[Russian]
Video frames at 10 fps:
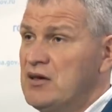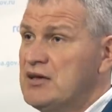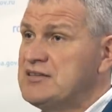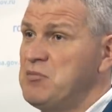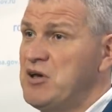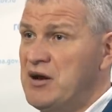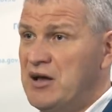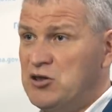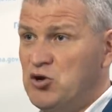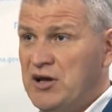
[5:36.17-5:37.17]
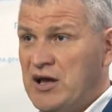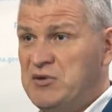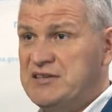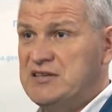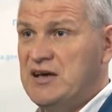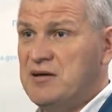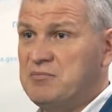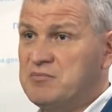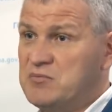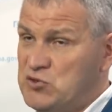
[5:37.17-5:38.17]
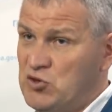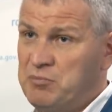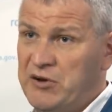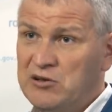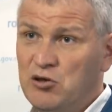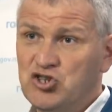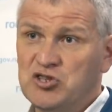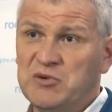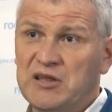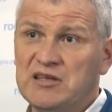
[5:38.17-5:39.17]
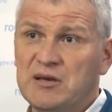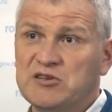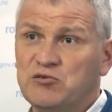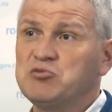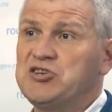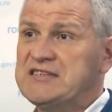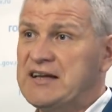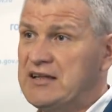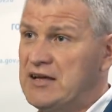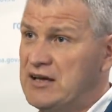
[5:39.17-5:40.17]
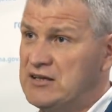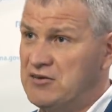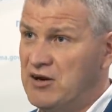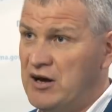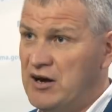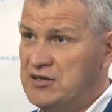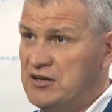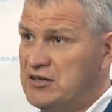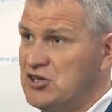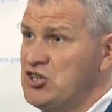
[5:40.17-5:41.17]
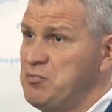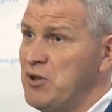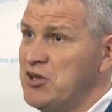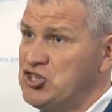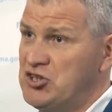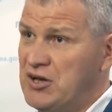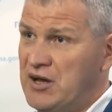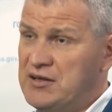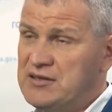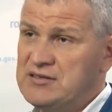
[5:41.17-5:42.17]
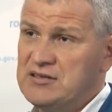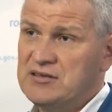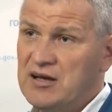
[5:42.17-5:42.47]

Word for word: И те меры, которые комиссия сегодня предложит, мы надеемся, в том числе и законодательного характера, должны положить, наконец,